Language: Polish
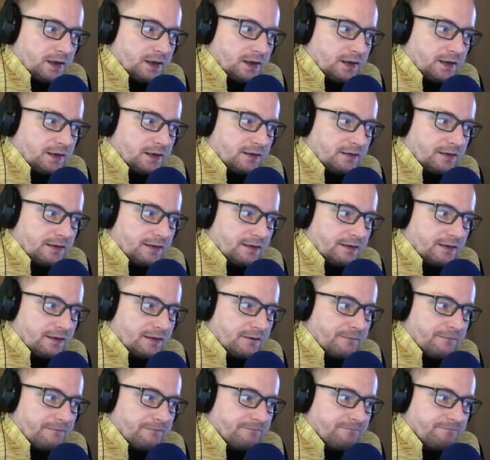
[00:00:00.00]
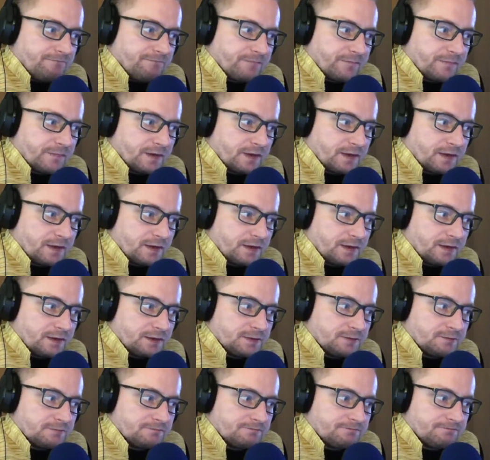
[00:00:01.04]
Zatem
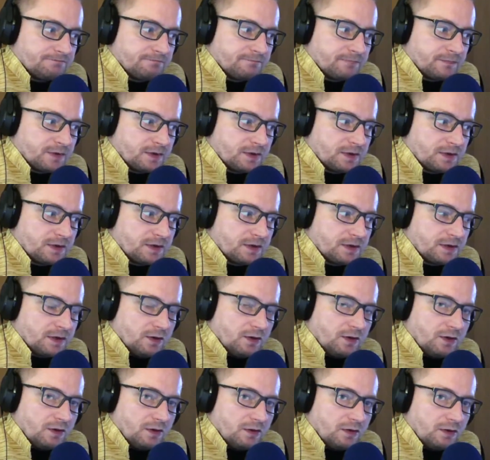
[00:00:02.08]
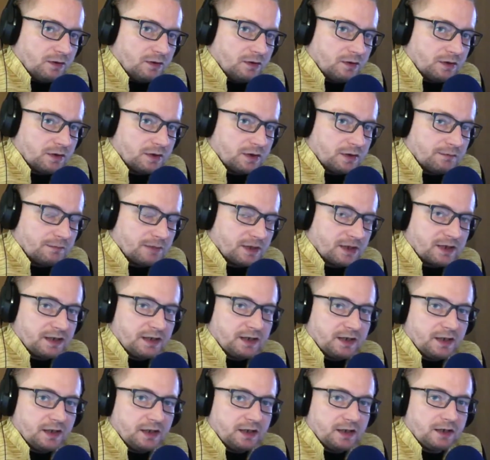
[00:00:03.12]
mm, to
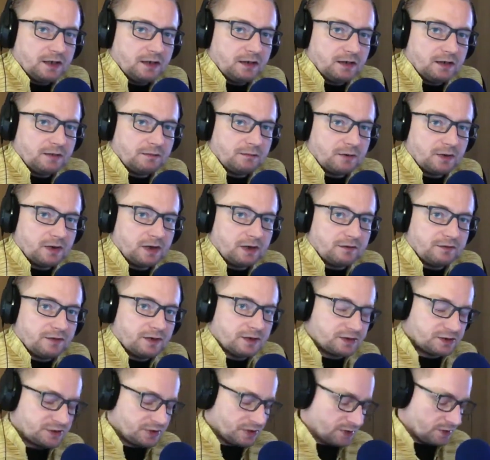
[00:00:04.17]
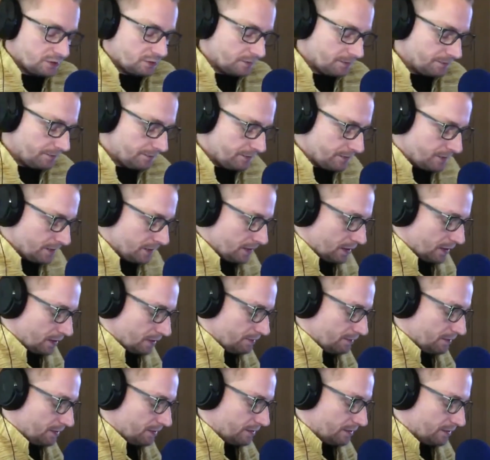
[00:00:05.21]
pragnienie pojawia się
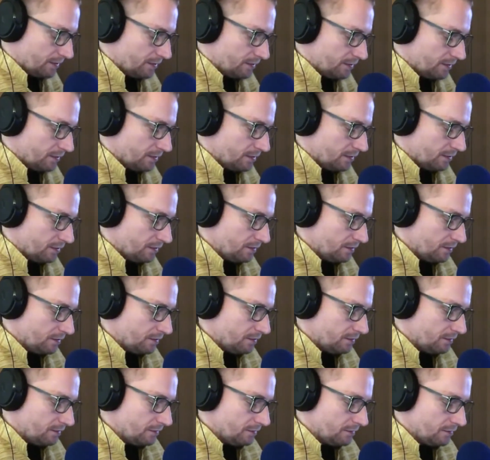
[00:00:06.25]
jakby e, z